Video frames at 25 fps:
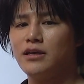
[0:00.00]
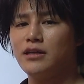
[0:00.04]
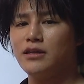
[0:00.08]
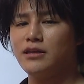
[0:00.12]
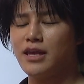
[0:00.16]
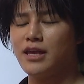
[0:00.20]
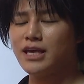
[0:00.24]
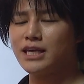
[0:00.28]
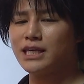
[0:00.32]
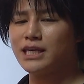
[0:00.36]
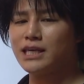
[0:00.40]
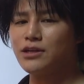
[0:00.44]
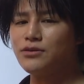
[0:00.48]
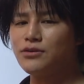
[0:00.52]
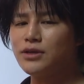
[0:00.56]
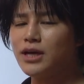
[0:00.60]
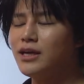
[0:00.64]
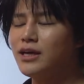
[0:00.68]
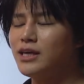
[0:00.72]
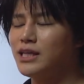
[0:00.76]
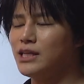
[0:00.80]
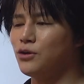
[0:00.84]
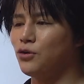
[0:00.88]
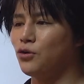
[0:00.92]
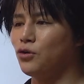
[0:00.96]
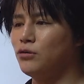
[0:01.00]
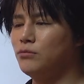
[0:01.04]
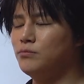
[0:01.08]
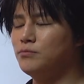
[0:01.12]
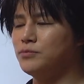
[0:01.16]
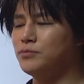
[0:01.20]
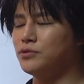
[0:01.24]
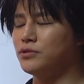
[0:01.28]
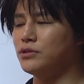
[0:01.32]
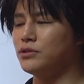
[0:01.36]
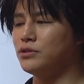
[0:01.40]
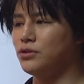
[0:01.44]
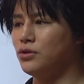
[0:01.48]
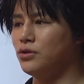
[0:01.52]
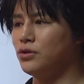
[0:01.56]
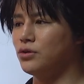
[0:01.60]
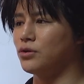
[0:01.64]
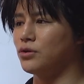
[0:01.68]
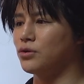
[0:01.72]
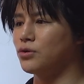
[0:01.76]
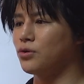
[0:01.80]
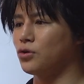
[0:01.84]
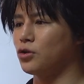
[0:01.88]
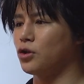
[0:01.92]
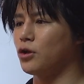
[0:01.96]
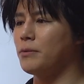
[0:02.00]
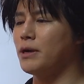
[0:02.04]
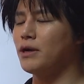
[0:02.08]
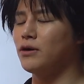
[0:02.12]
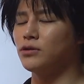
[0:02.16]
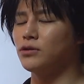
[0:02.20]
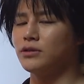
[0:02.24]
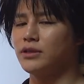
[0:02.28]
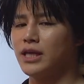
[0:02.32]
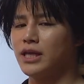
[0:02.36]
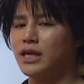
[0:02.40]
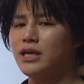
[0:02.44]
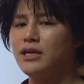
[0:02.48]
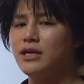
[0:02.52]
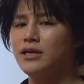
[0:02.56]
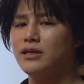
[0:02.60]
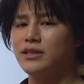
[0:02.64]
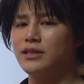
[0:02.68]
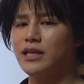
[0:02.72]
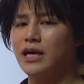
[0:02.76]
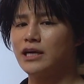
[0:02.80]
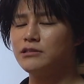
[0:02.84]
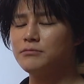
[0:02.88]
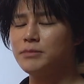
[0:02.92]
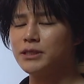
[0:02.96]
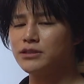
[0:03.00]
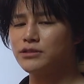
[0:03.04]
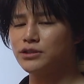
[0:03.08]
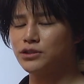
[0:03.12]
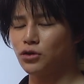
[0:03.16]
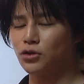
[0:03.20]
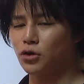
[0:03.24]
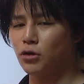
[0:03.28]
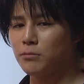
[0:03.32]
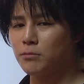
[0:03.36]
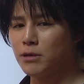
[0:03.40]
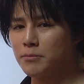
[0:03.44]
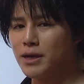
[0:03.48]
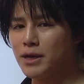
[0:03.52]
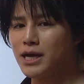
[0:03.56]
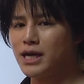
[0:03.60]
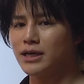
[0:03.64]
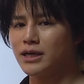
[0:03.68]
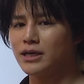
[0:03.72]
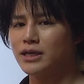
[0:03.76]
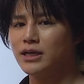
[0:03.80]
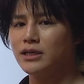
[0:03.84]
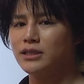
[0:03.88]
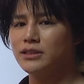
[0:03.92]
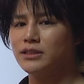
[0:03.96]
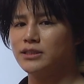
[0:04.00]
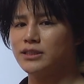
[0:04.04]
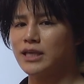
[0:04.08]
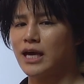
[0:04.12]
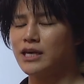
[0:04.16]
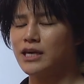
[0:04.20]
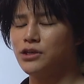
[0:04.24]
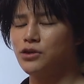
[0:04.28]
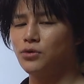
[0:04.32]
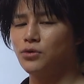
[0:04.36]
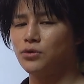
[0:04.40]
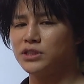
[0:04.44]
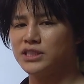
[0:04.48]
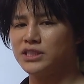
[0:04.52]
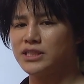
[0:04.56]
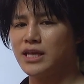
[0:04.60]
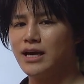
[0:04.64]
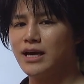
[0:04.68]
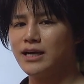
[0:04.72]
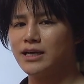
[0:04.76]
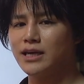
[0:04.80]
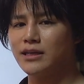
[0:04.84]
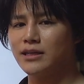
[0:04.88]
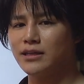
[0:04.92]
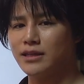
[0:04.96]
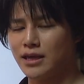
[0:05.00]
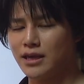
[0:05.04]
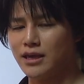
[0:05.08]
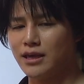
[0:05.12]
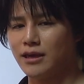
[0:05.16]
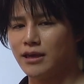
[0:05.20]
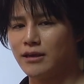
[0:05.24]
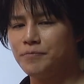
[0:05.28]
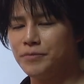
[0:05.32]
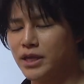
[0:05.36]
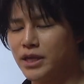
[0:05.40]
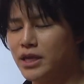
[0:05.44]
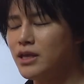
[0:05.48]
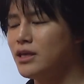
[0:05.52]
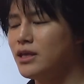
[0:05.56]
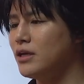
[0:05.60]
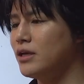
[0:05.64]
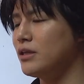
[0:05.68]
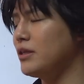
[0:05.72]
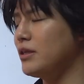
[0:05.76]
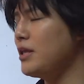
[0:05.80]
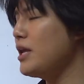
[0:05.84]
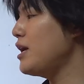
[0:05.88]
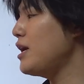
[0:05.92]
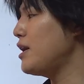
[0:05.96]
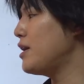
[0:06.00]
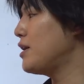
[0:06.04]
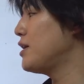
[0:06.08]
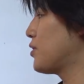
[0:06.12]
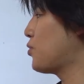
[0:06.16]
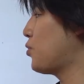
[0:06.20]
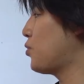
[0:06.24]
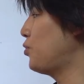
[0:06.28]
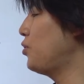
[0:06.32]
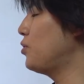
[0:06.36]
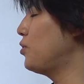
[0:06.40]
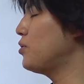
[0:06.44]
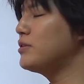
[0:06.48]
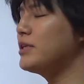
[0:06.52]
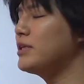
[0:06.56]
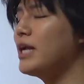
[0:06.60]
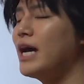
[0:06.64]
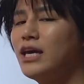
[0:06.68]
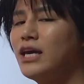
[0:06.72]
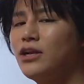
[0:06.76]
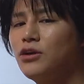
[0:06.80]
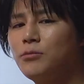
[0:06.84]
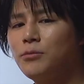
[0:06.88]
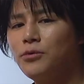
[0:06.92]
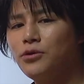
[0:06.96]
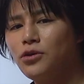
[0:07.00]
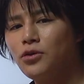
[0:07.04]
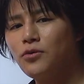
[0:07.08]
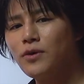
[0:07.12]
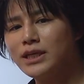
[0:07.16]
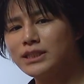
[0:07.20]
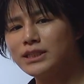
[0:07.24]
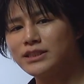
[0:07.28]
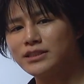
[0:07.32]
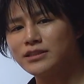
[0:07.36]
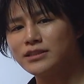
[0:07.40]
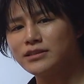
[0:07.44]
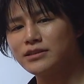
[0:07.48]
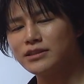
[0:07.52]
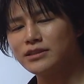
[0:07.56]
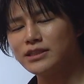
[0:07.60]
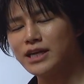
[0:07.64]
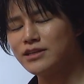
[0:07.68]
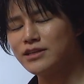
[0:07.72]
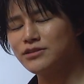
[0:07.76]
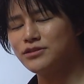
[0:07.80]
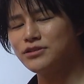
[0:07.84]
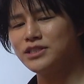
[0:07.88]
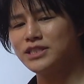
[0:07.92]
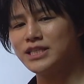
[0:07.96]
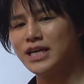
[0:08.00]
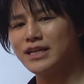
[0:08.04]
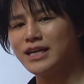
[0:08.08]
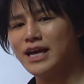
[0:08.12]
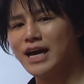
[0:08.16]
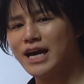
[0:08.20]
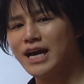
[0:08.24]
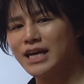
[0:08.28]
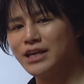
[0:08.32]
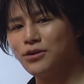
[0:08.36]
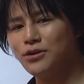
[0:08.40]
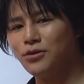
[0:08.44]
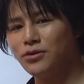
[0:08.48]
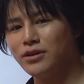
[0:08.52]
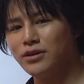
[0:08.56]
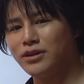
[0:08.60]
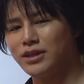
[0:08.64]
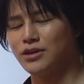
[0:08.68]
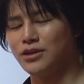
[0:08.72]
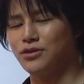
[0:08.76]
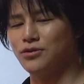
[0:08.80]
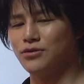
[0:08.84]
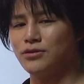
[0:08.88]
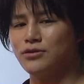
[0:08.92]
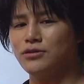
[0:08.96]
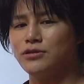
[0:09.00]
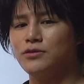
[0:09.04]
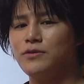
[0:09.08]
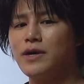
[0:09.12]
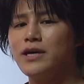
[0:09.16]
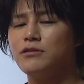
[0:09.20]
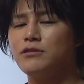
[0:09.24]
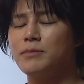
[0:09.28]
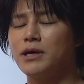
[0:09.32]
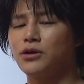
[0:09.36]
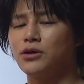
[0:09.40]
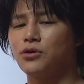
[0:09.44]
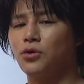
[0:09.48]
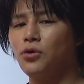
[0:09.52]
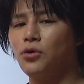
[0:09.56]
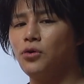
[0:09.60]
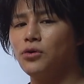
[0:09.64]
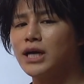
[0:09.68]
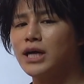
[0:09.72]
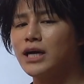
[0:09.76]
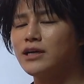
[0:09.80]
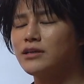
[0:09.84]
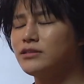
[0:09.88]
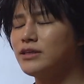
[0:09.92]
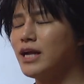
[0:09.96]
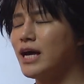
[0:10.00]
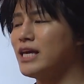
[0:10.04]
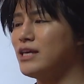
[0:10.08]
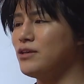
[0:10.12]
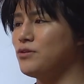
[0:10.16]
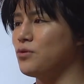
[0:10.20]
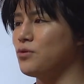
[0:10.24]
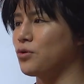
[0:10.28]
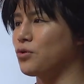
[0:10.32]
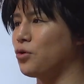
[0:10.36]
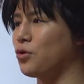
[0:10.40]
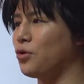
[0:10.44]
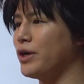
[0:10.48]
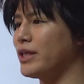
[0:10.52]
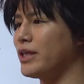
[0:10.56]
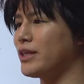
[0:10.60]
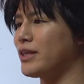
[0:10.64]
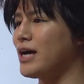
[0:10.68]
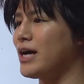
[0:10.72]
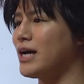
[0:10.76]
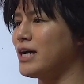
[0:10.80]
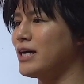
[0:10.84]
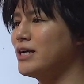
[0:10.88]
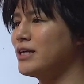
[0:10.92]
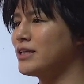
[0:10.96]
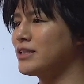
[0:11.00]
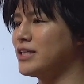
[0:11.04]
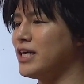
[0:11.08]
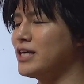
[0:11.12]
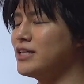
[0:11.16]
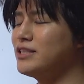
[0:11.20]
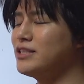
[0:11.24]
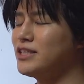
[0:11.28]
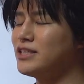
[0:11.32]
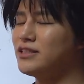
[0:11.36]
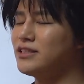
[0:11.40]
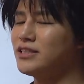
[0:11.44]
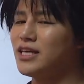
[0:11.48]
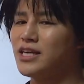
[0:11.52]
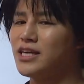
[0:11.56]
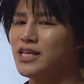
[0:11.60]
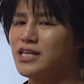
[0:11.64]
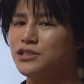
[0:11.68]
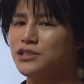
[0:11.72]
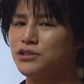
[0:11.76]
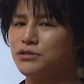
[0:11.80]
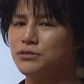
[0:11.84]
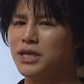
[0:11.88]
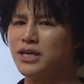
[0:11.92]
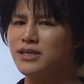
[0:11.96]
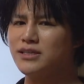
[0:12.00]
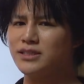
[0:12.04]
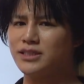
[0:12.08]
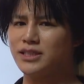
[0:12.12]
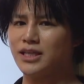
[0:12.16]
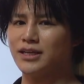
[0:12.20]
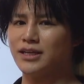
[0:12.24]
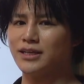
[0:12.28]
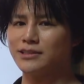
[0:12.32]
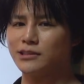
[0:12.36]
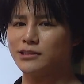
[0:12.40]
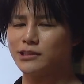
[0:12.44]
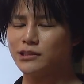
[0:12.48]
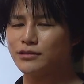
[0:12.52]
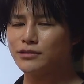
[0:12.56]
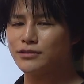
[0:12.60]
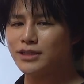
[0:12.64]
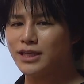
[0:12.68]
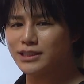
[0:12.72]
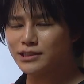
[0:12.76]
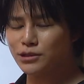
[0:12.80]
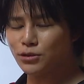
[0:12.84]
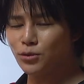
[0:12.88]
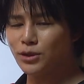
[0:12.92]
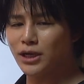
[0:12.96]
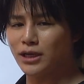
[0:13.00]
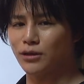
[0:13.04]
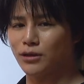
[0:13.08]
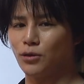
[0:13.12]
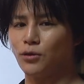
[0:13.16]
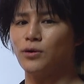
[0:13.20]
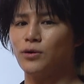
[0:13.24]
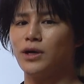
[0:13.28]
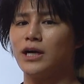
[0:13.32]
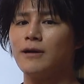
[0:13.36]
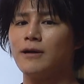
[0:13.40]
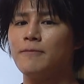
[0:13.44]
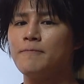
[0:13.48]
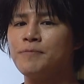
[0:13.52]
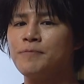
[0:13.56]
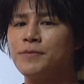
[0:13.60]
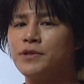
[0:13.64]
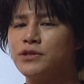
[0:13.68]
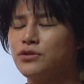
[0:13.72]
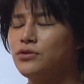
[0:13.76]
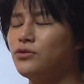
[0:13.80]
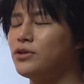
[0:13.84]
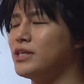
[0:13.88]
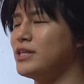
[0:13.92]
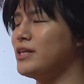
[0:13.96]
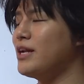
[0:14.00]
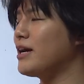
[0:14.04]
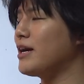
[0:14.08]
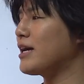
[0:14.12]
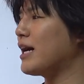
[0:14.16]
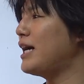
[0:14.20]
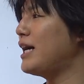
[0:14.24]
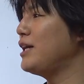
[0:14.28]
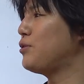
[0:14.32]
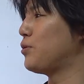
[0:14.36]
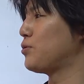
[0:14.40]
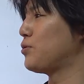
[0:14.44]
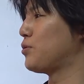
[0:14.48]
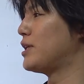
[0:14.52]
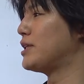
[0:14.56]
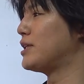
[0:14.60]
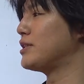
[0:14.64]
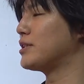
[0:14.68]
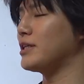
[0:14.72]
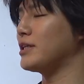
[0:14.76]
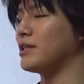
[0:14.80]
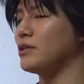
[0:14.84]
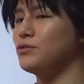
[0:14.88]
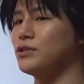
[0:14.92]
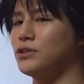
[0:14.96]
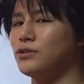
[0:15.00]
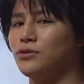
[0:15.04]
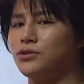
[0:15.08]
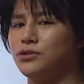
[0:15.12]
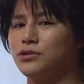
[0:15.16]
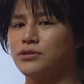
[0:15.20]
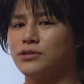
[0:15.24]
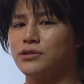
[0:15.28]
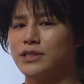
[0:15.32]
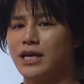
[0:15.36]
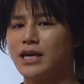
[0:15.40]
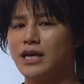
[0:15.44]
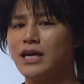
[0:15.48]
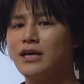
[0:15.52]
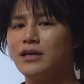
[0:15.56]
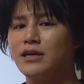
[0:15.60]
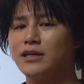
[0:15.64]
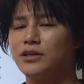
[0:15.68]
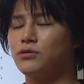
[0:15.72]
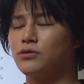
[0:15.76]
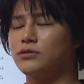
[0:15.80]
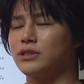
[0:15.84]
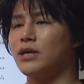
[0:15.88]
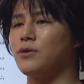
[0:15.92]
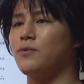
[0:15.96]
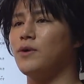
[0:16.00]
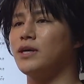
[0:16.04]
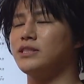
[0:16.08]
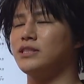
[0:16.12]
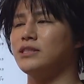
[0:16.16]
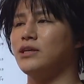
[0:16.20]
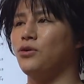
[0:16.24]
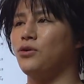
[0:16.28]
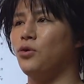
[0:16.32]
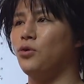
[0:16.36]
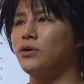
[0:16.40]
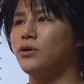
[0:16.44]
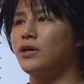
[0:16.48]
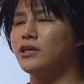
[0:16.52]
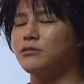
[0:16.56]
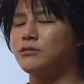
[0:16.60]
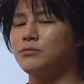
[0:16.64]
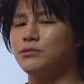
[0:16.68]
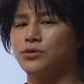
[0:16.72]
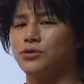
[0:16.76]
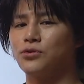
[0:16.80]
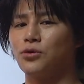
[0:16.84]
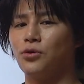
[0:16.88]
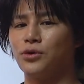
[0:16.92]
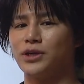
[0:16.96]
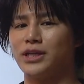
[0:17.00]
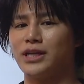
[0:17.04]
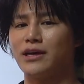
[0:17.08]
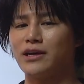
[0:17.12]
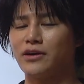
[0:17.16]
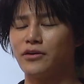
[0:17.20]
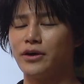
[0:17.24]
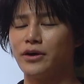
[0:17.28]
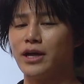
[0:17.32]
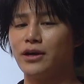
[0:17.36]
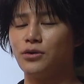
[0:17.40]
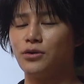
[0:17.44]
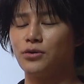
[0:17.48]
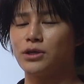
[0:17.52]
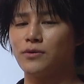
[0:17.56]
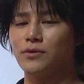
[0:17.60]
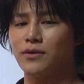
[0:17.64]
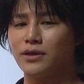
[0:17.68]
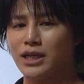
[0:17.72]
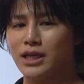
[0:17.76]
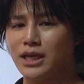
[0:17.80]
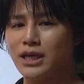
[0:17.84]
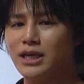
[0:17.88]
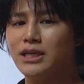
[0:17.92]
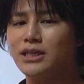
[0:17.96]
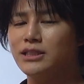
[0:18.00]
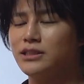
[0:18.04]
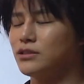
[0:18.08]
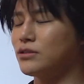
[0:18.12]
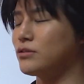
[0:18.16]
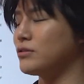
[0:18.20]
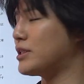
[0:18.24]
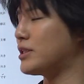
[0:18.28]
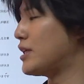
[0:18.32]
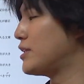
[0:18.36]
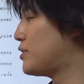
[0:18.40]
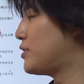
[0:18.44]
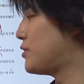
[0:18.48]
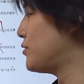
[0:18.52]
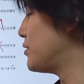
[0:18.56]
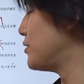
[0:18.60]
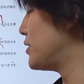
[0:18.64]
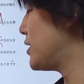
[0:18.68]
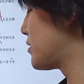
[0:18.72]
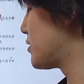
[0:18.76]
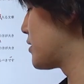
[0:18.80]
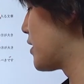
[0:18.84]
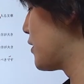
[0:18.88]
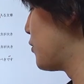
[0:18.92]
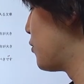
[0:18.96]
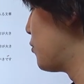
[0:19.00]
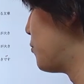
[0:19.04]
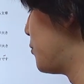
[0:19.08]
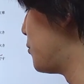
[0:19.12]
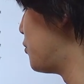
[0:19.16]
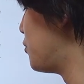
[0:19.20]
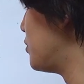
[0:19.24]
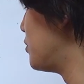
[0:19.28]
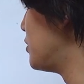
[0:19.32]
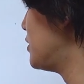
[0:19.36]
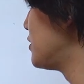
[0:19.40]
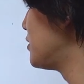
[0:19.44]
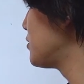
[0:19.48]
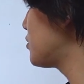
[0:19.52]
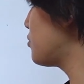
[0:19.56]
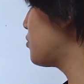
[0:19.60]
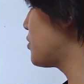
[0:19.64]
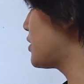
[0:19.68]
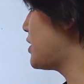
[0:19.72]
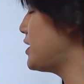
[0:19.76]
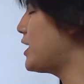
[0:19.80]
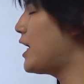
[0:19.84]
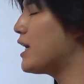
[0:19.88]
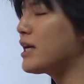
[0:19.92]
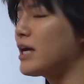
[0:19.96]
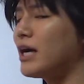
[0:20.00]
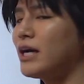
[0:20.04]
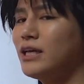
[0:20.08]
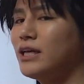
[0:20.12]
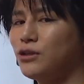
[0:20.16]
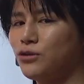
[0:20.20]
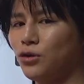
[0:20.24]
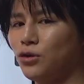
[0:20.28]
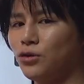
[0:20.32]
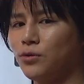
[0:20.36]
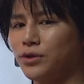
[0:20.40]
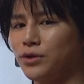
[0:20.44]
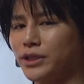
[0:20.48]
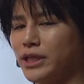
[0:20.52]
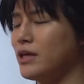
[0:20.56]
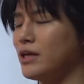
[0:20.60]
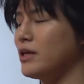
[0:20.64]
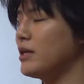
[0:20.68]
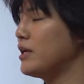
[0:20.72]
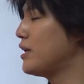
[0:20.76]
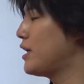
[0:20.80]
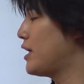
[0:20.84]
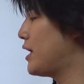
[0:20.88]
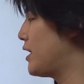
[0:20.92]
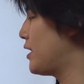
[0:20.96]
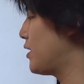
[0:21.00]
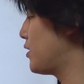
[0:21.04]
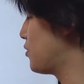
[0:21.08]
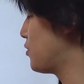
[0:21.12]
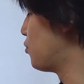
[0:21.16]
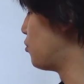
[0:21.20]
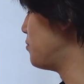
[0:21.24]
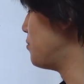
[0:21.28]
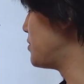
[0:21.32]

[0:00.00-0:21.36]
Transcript: できる限り本文の言葉をね、なるべくそのまま、採用してあげて、ね。で、このぐらいのものは作れるんじゃないのっていう、いわゆるまあ合格ラインを超えた現実的に受験生が作れそうな答案。それを平回答と名付けて、うちの塾で、よくね、早稲田法学部の講義なんかをやるときはね、作ったりするんですけれども、ちょっと平回答をね、えー、お